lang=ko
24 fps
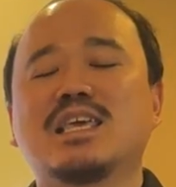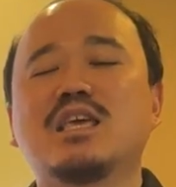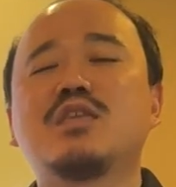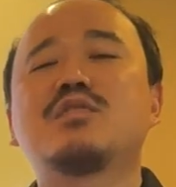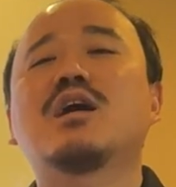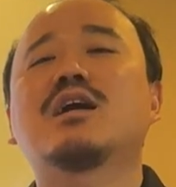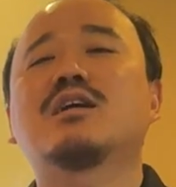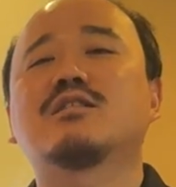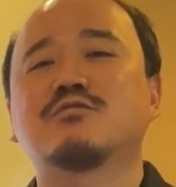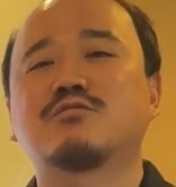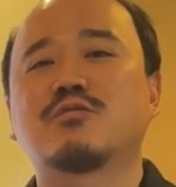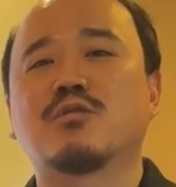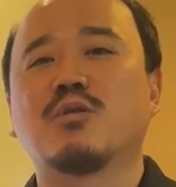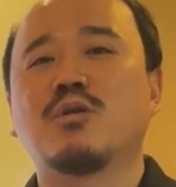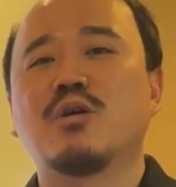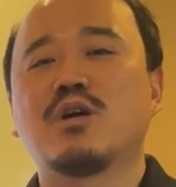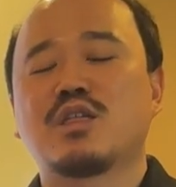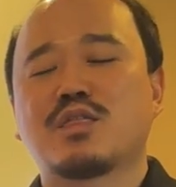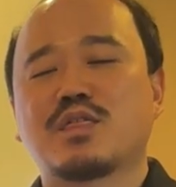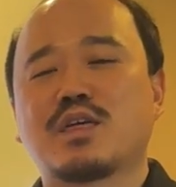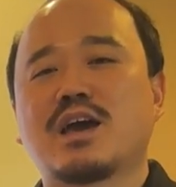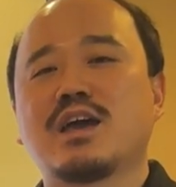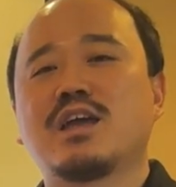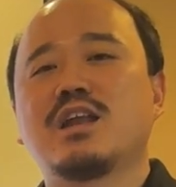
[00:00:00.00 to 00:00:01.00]
이상으로
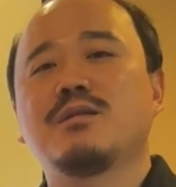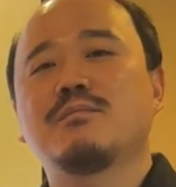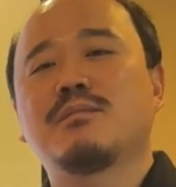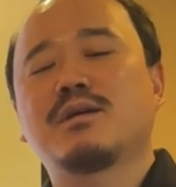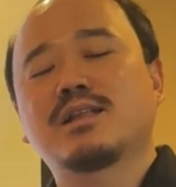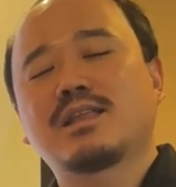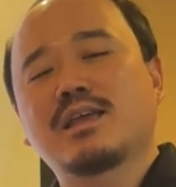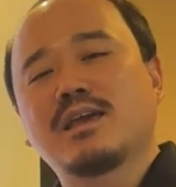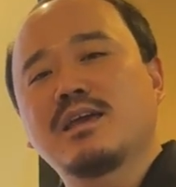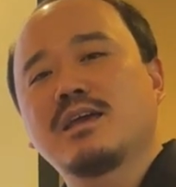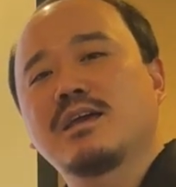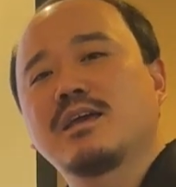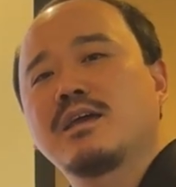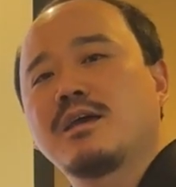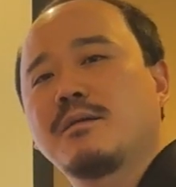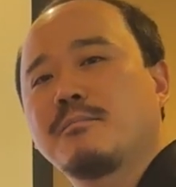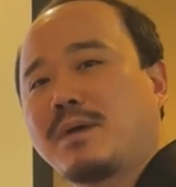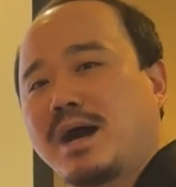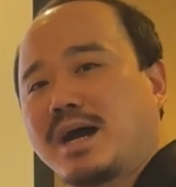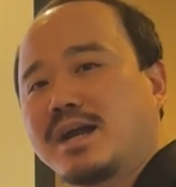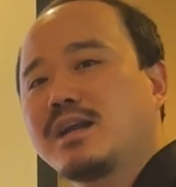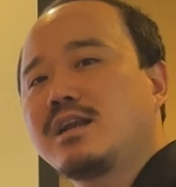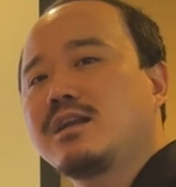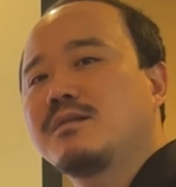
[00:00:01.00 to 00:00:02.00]
4일 만에
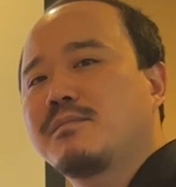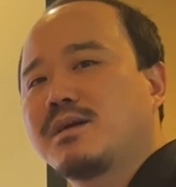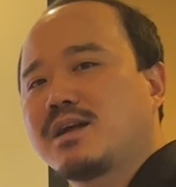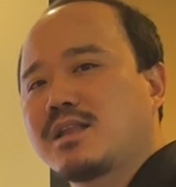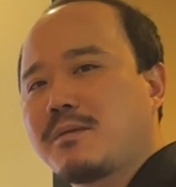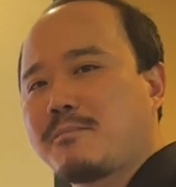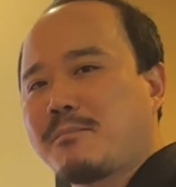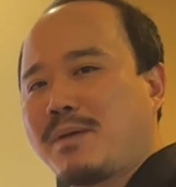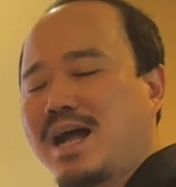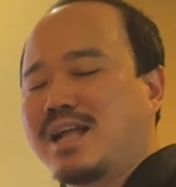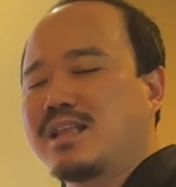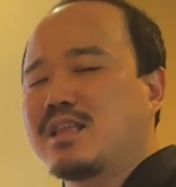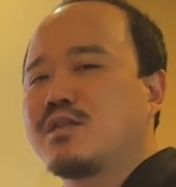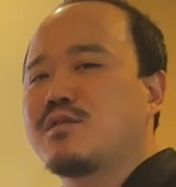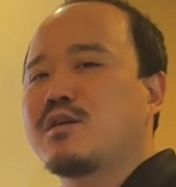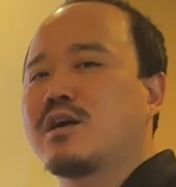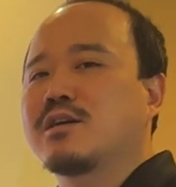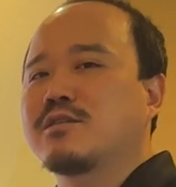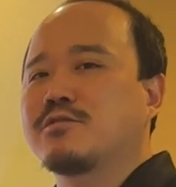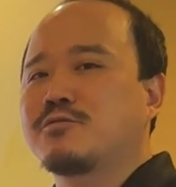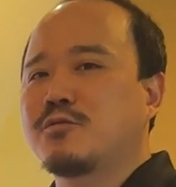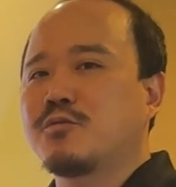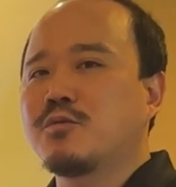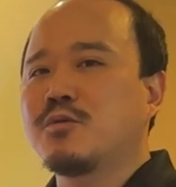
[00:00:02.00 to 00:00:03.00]
8일 만에 반
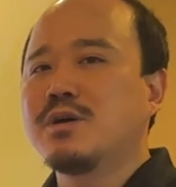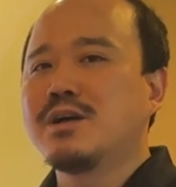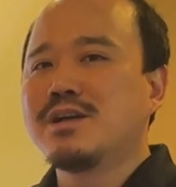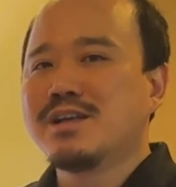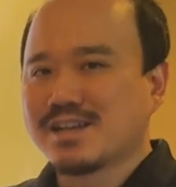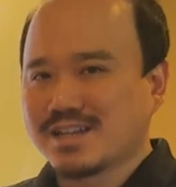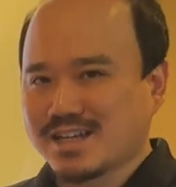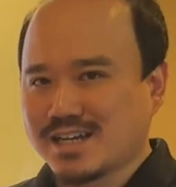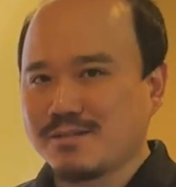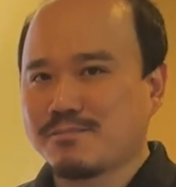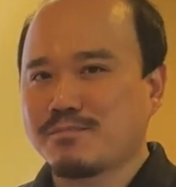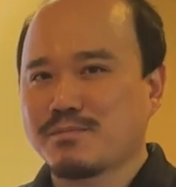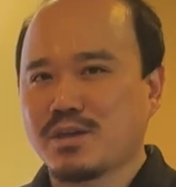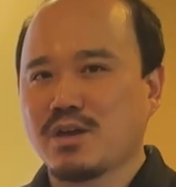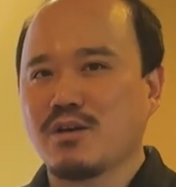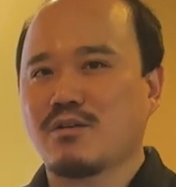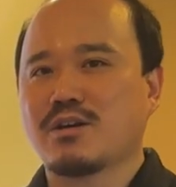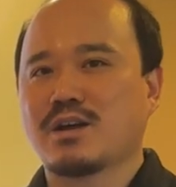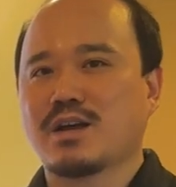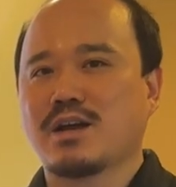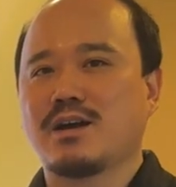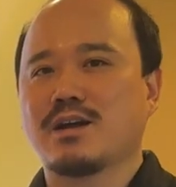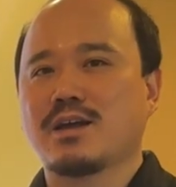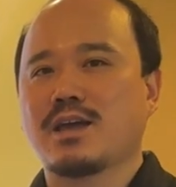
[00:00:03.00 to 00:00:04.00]
이상으로
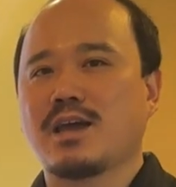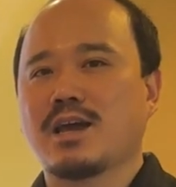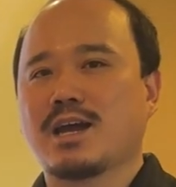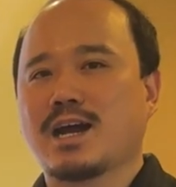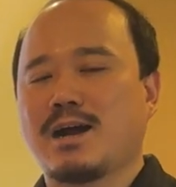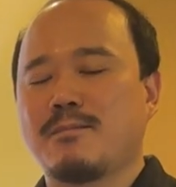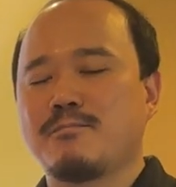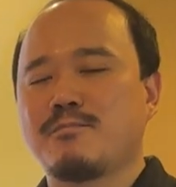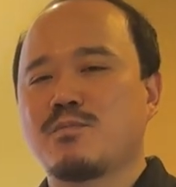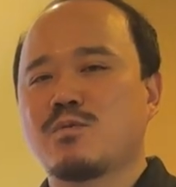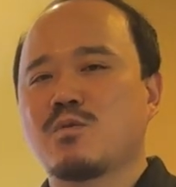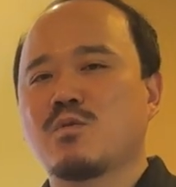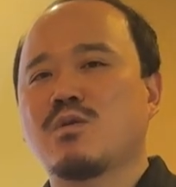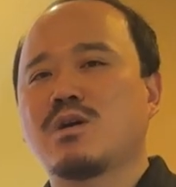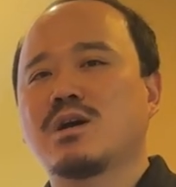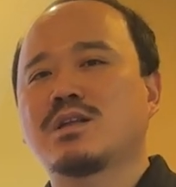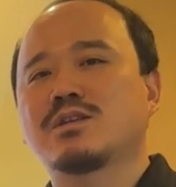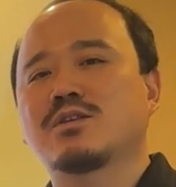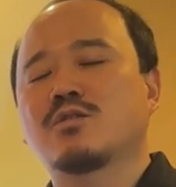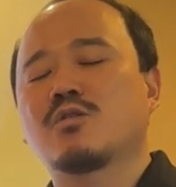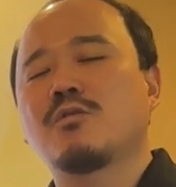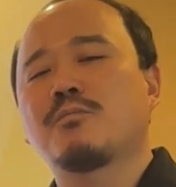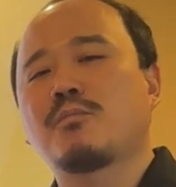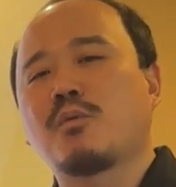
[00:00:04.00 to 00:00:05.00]
급격하게
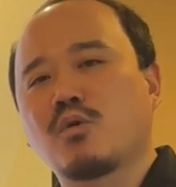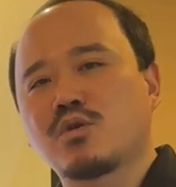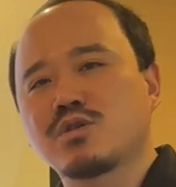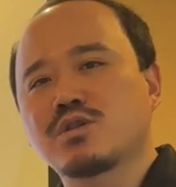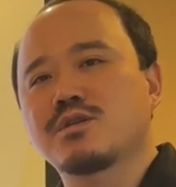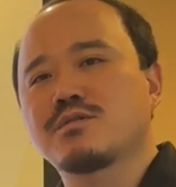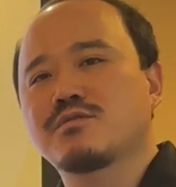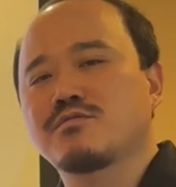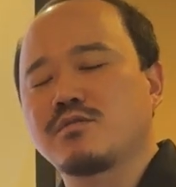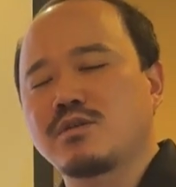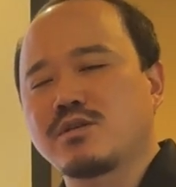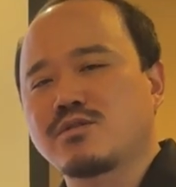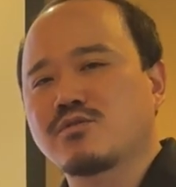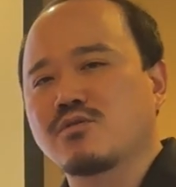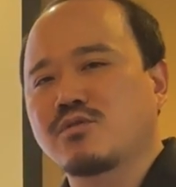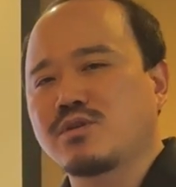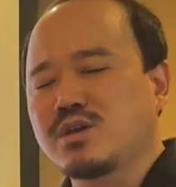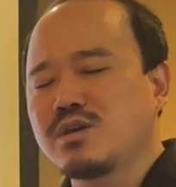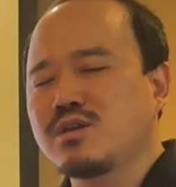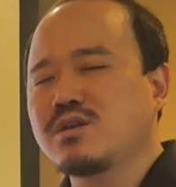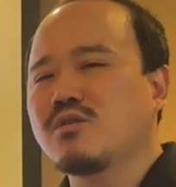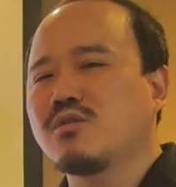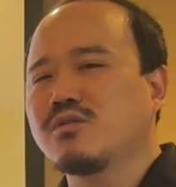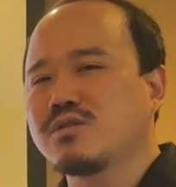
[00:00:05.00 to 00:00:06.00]
감소하는 걸 보실 수 있죠.
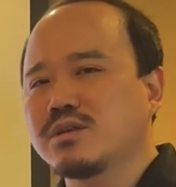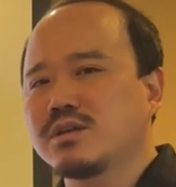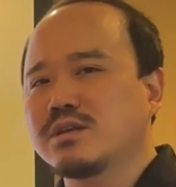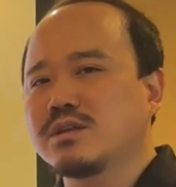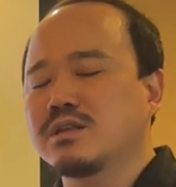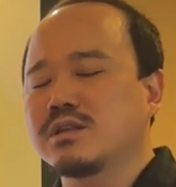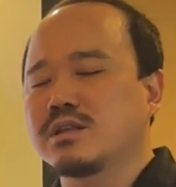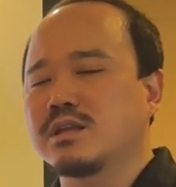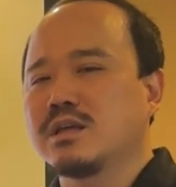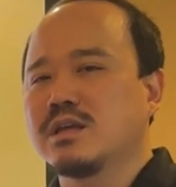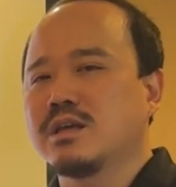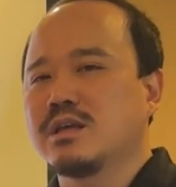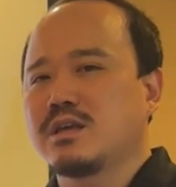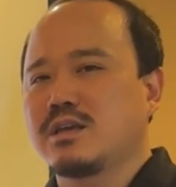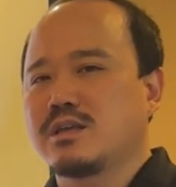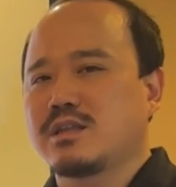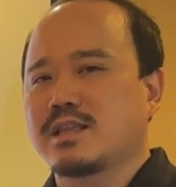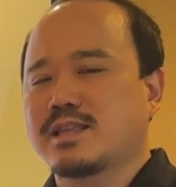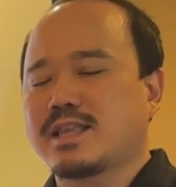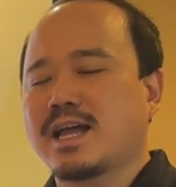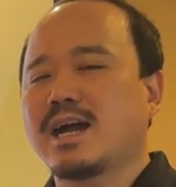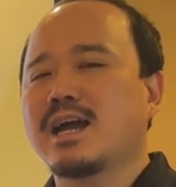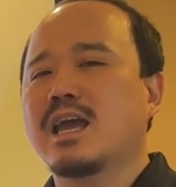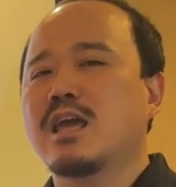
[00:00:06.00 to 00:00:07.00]
이거는
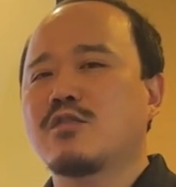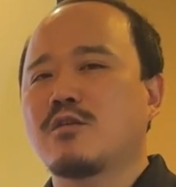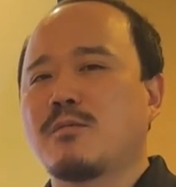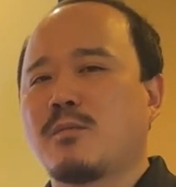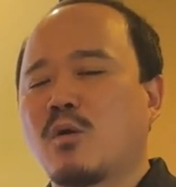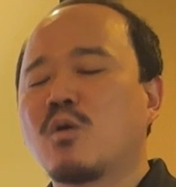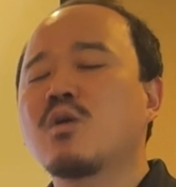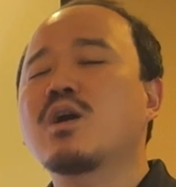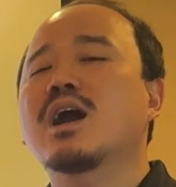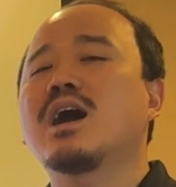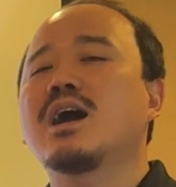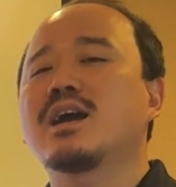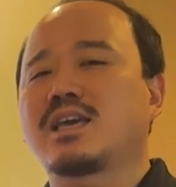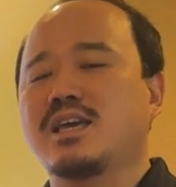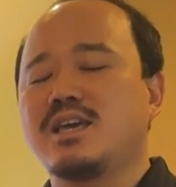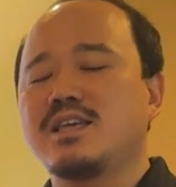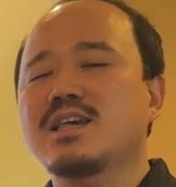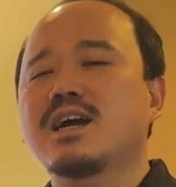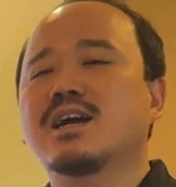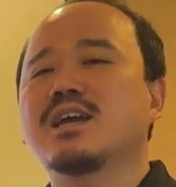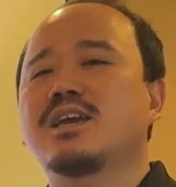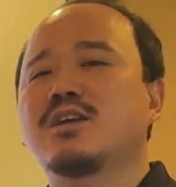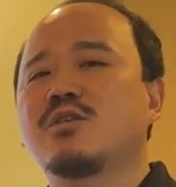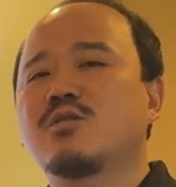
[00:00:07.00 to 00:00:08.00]
이제 땅에서 뭔가
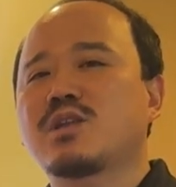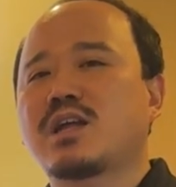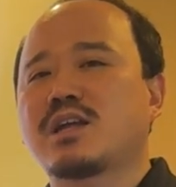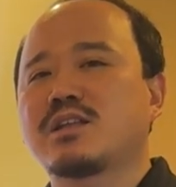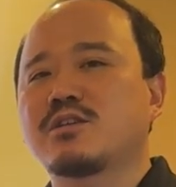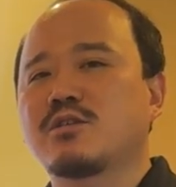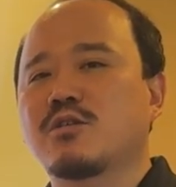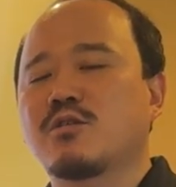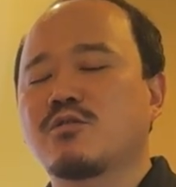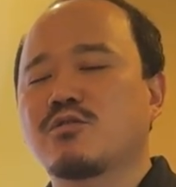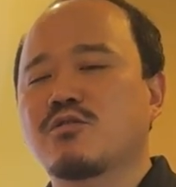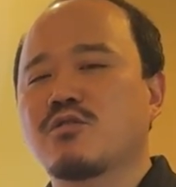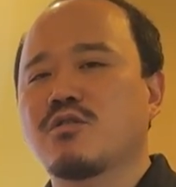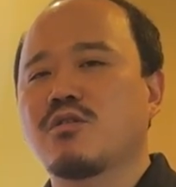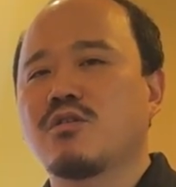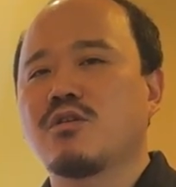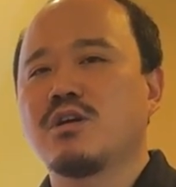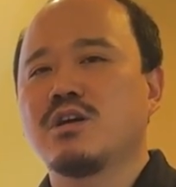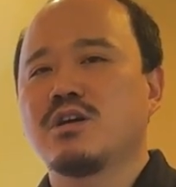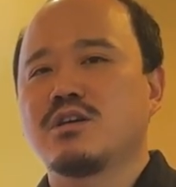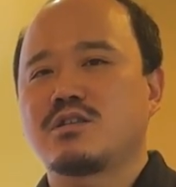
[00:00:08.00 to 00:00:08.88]
기작이 일어나는 거죠.